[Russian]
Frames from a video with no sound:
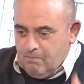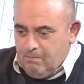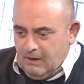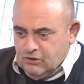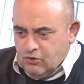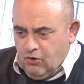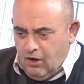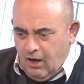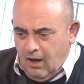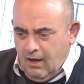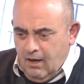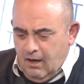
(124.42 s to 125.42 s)

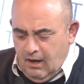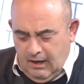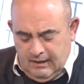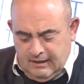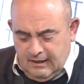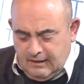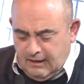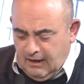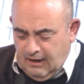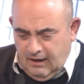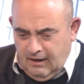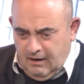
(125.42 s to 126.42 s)
большое этот,
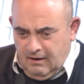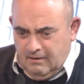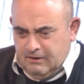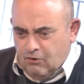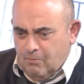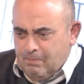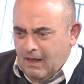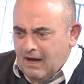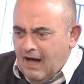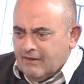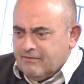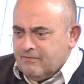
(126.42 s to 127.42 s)
э, такой
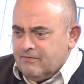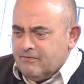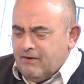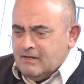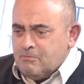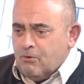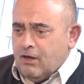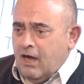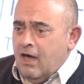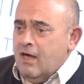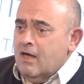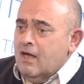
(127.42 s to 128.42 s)
плакат в
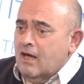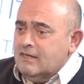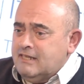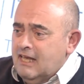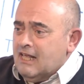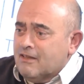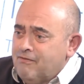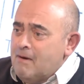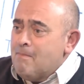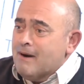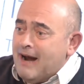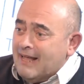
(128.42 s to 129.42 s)
Фейсбуке «Сделать
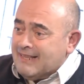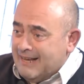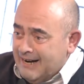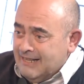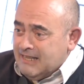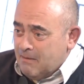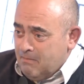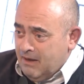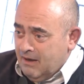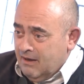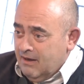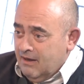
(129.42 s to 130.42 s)
выборы
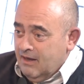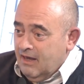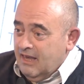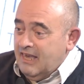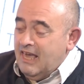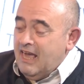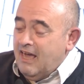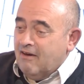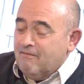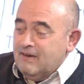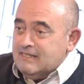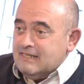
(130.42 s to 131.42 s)
открытыми и
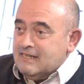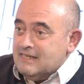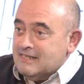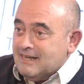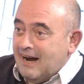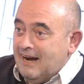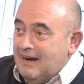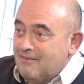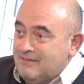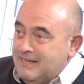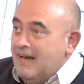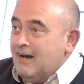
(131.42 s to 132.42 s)
вызвать из Израиля
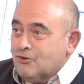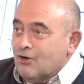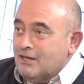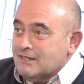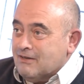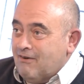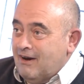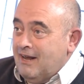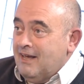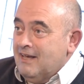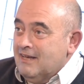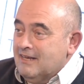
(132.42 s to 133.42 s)
всех, кто
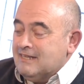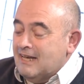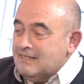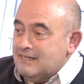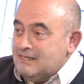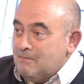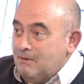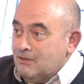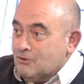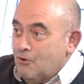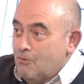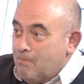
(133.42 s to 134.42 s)
голосовали за
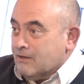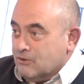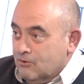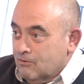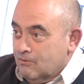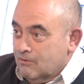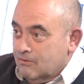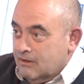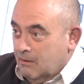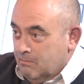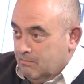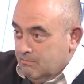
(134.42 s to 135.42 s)
антисемитскую партию».
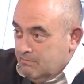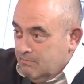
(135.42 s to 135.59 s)
Там,